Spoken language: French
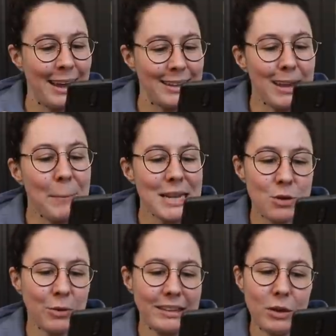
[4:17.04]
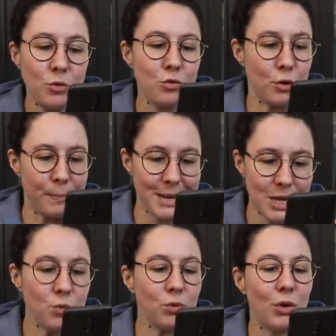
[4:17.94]
Euh, ta passion est-elle toujours une
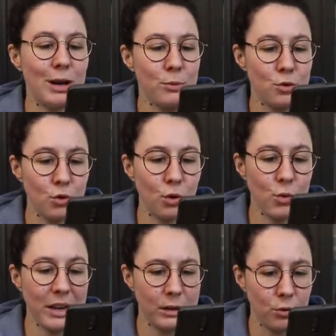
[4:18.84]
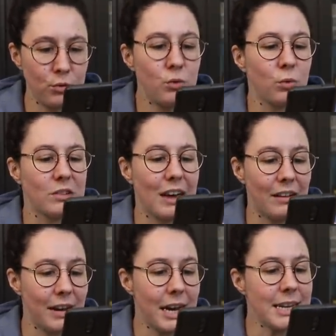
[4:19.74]
passion dans la mesure où elle est devenue ton
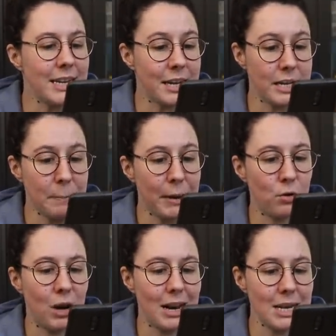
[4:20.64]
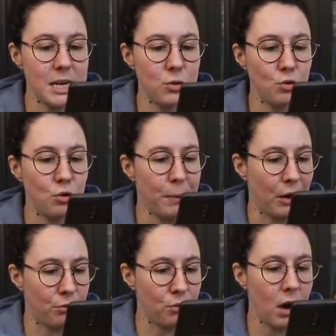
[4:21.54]
travail N'y a-t-il pas de la lassitude
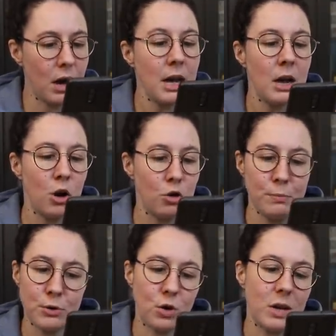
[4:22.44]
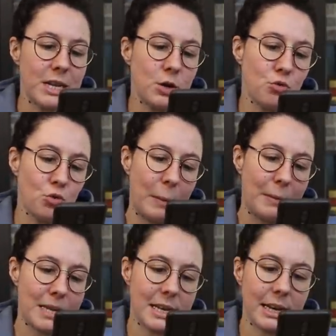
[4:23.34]
parfois Le puzzle est-il toujours un
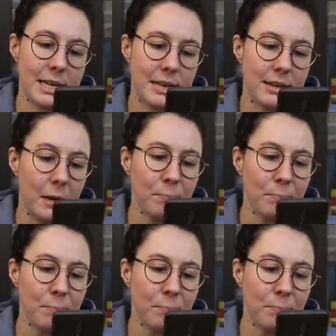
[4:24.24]
plaisir Etc.